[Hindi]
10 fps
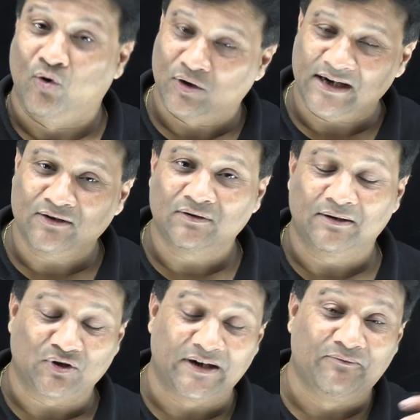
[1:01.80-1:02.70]
होटल
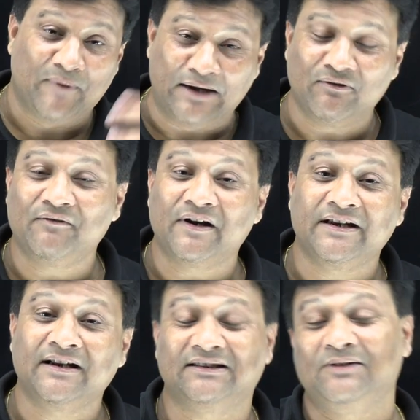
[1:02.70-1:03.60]
सॉरी मैनुअल
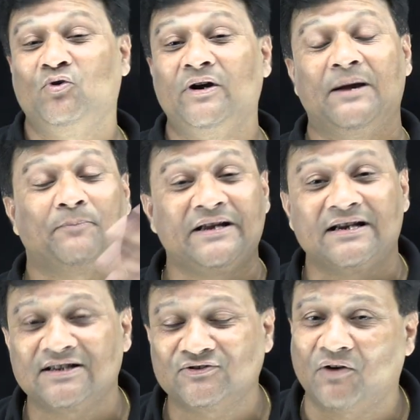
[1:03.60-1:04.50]
वर्किंग खत्म हो गई
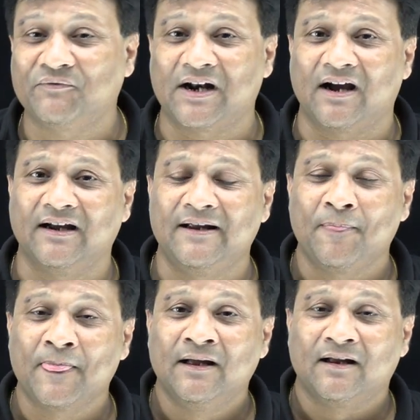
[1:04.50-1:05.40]
एप्लीकेशन सॉफ्टवेयर आ गए
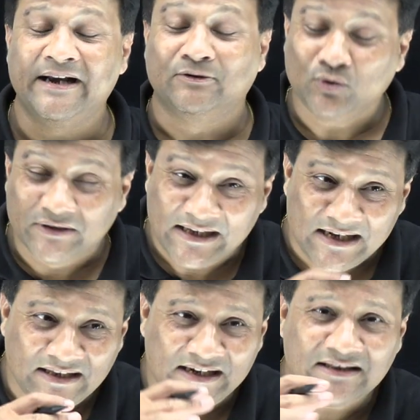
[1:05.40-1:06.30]
राइट तो
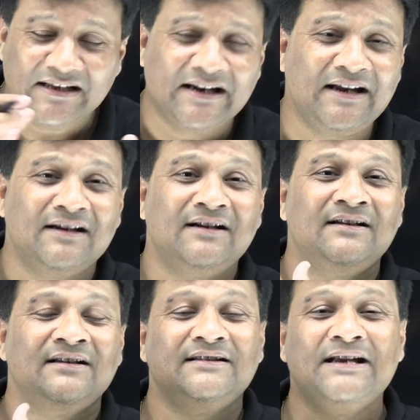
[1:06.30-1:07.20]
धीरे धीरे धीरे
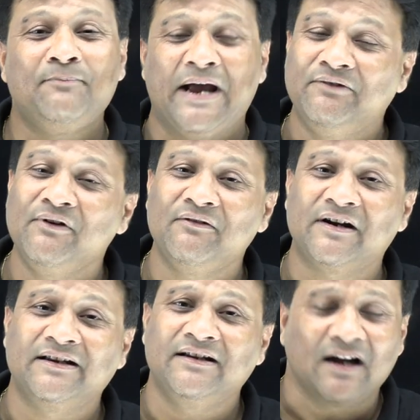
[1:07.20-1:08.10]
ये मैनुअल
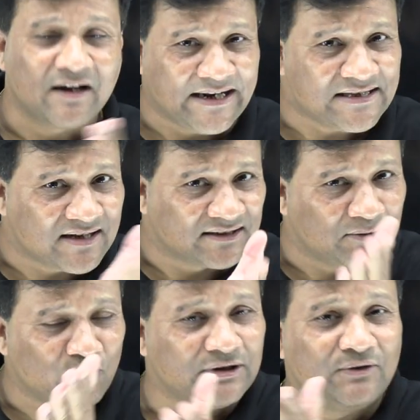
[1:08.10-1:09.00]
वर्किंग का क्रेज
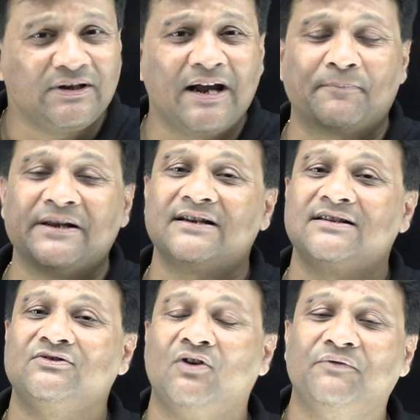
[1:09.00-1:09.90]
खत्म होते होते
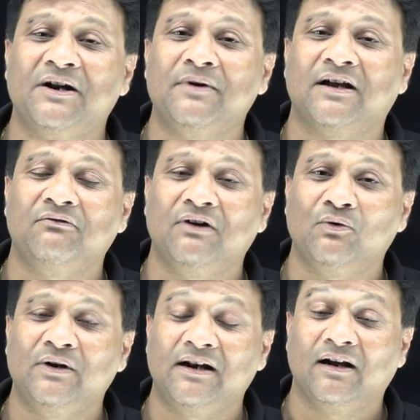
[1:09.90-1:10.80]
एप्लीकेशन सॉफ्टवेयर में
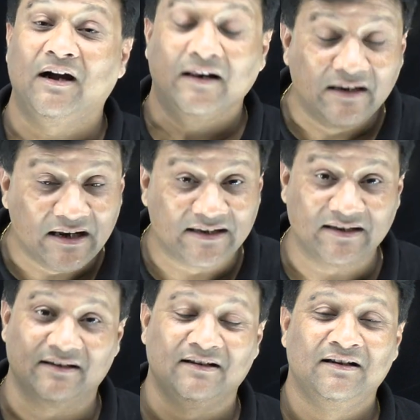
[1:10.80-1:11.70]
कन्वर्ट होने लगा
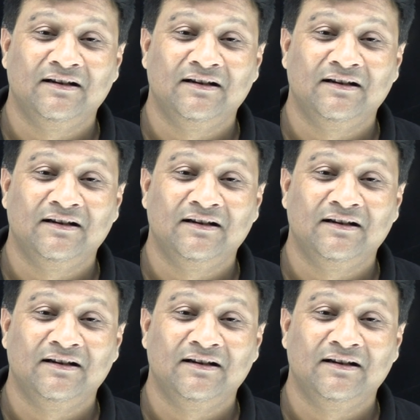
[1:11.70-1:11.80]
लेकिन